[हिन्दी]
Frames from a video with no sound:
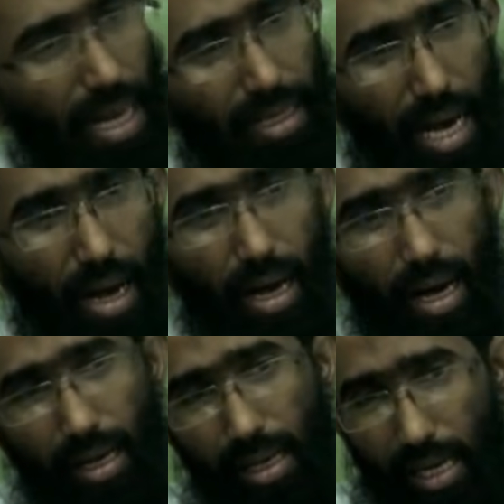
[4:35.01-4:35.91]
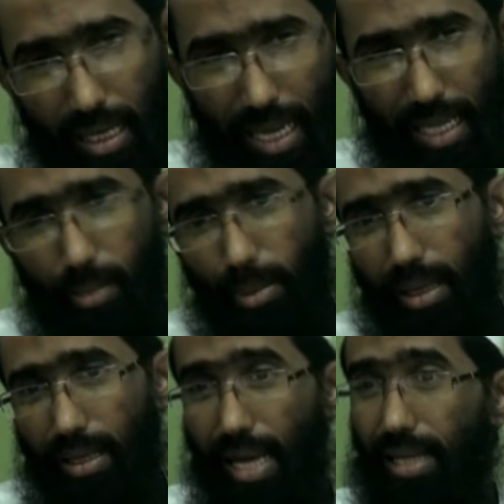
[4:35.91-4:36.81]
परदादा लकड़ दादा
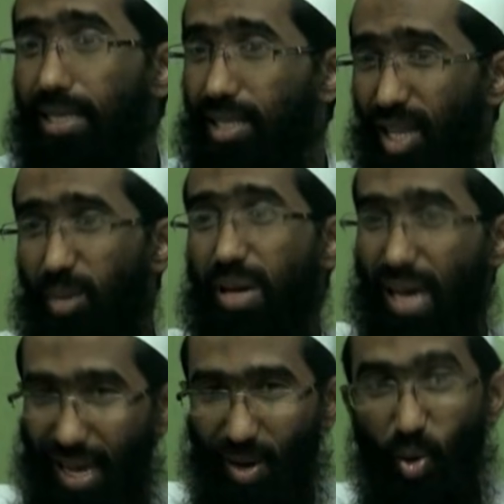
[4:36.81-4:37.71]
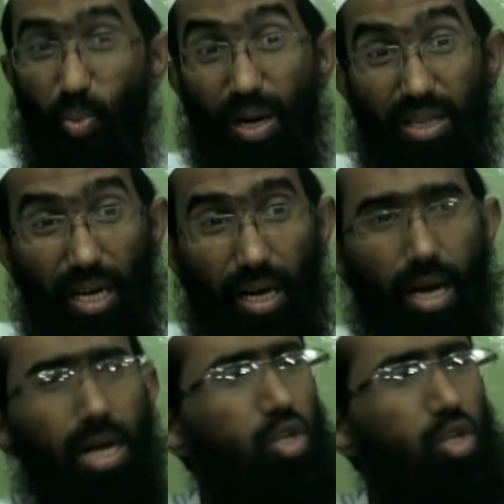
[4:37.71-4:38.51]
पकड़ दादा जितने भी हैं ऊपर तक